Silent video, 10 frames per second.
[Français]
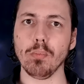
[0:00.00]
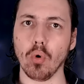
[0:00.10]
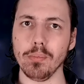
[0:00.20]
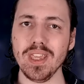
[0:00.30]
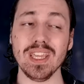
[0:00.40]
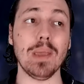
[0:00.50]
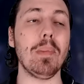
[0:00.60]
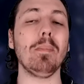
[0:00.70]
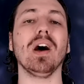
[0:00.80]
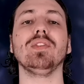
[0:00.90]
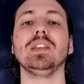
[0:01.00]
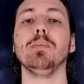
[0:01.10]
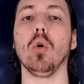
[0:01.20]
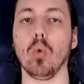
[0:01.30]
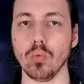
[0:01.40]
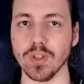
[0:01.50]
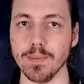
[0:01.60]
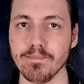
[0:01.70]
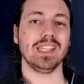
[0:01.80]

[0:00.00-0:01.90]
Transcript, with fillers: bombée et pas parfaitement ronde,